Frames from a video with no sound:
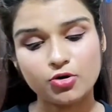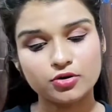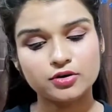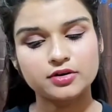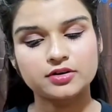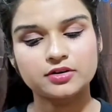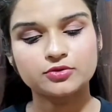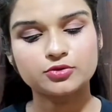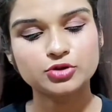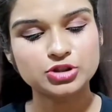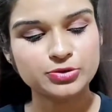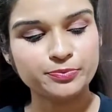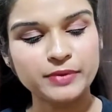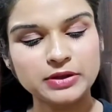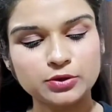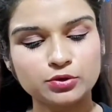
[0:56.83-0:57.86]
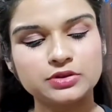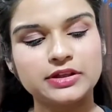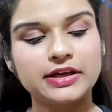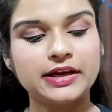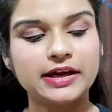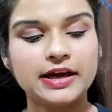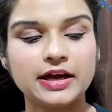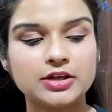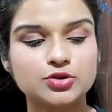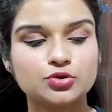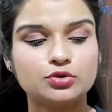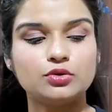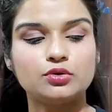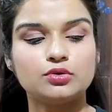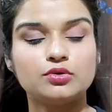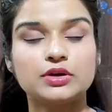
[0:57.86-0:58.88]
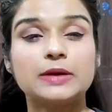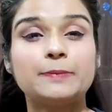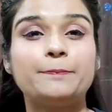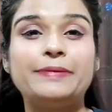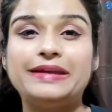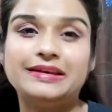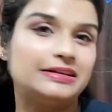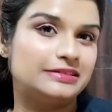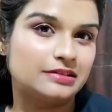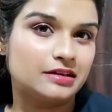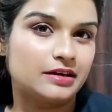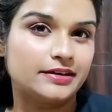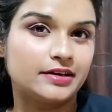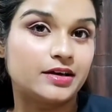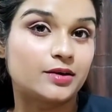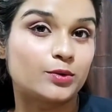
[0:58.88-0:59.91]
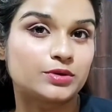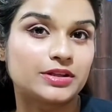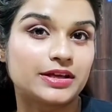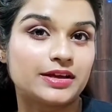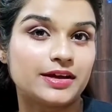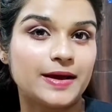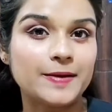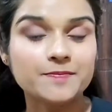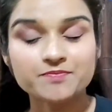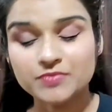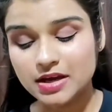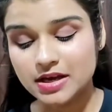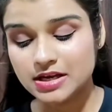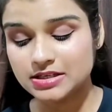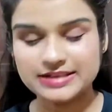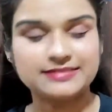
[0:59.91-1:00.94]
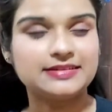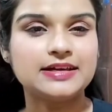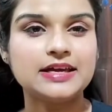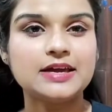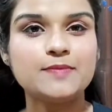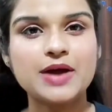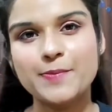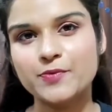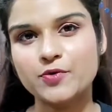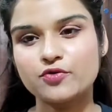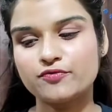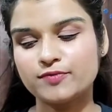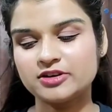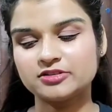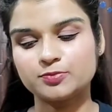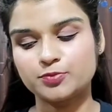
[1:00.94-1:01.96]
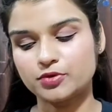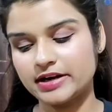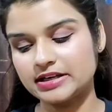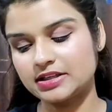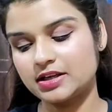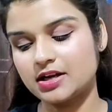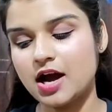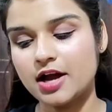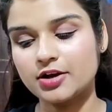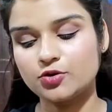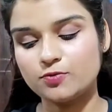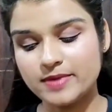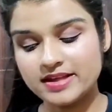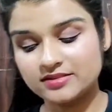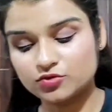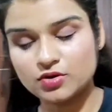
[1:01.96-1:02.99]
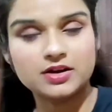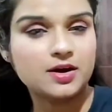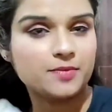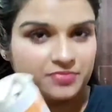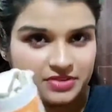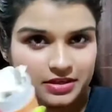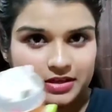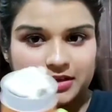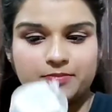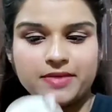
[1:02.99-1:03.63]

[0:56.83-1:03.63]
और कुछ मिथ होते हैं जो लोगों के पीरियड से रिलेटेड होते हैं और जैसे कि मैं आपको फर्स्ट प्रोडक्ट दिखा रही हूँ मैंसोर कप से